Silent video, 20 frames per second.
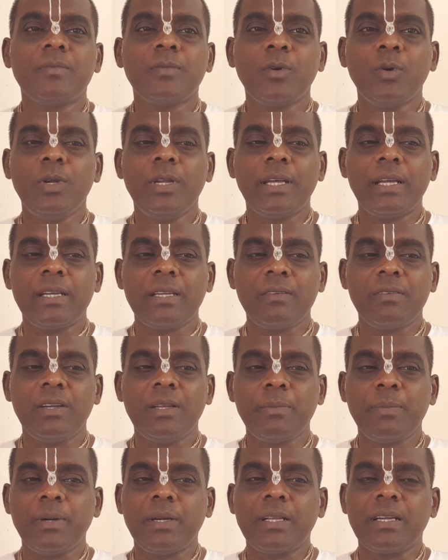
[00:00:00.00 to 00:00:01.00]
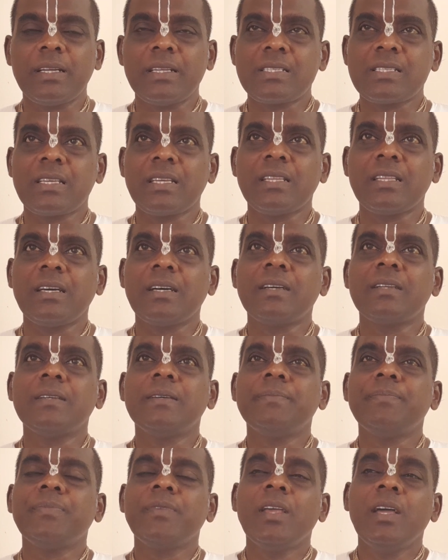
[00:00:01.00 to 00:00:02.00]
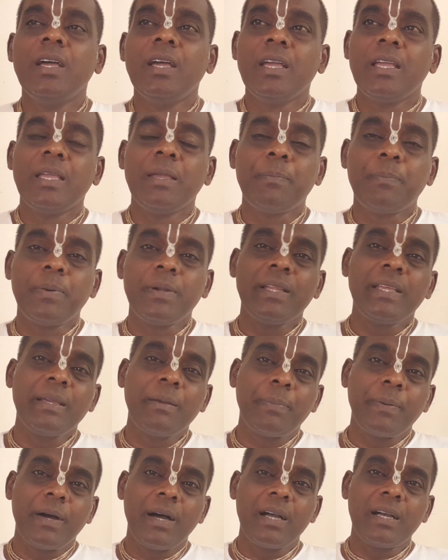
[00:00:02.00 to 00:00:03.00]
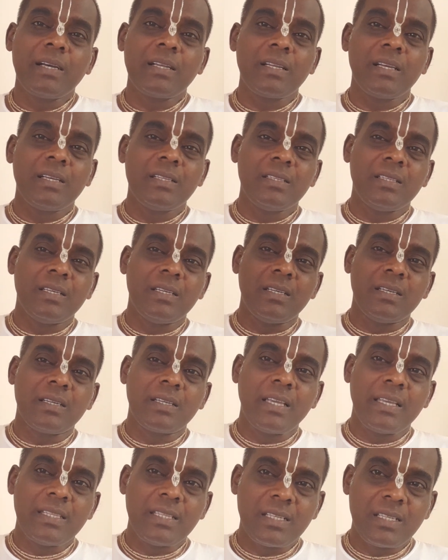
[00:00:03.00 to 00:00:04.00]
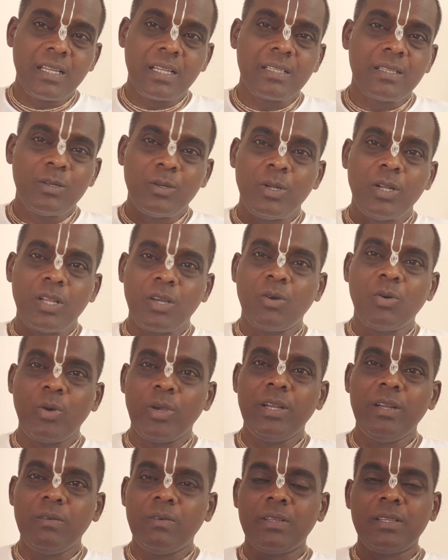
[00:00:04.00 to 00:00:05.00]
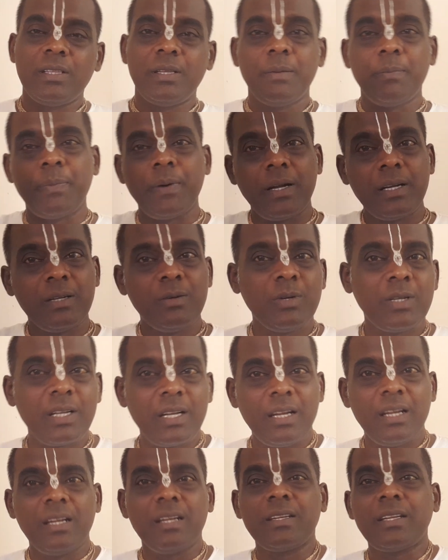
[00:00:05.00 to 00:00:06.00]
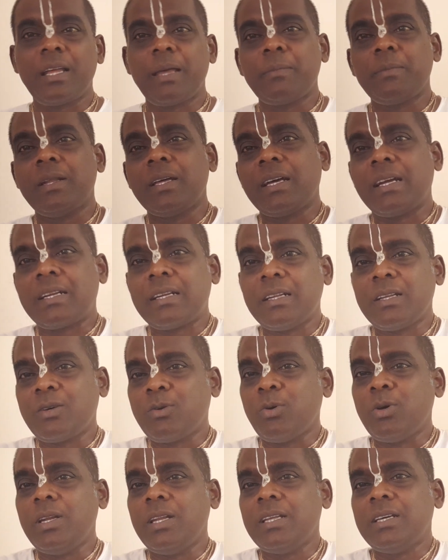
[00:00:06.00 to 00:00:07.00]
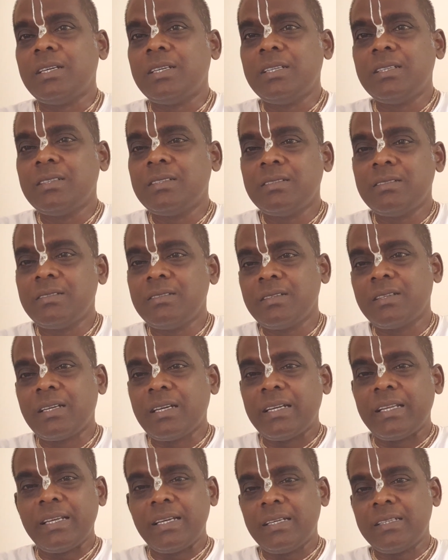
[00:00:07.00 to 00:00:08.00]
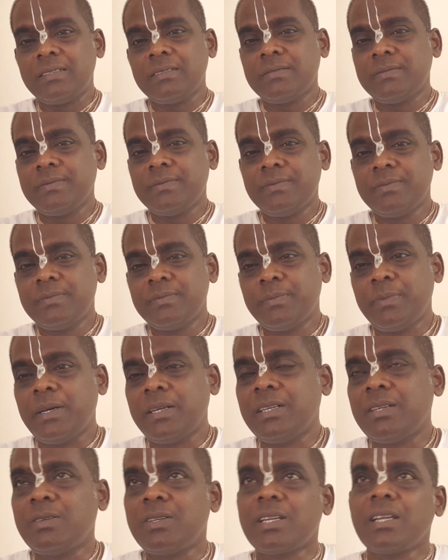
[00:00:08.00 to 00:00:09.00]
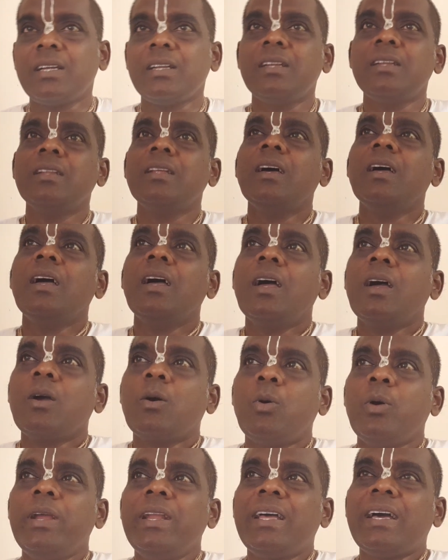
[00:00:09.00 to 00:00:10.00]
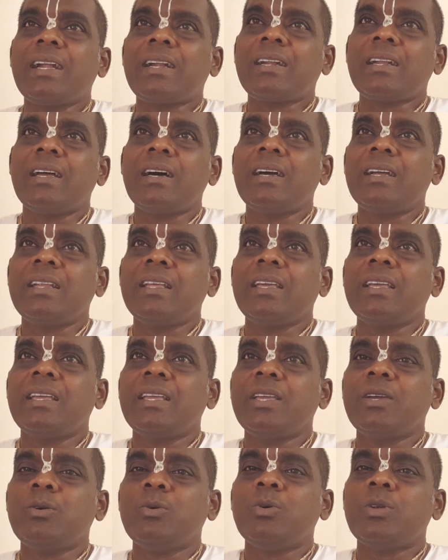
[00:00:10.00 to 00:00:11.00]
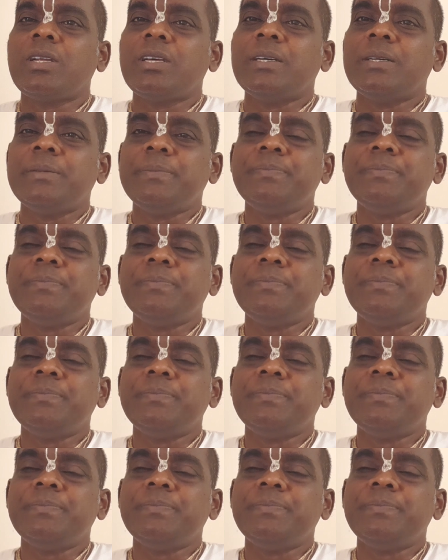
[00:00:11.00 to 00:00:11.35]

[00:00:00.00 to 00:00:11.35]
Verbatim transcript: கோயில் கட்டி வழிபாடுகள் செய்தாங்க இப்போ நீங்கள் பார்க்குற அந்த கேதார்நாத்தில் உள்ள கோயில் வந்து பாண்டவர்கள் டைமில் கட்டின கோயில் கிடையாது பாண்டவர்கள் கோயில் கட்டினாங்கன்னு எங்கேயும் ஒரு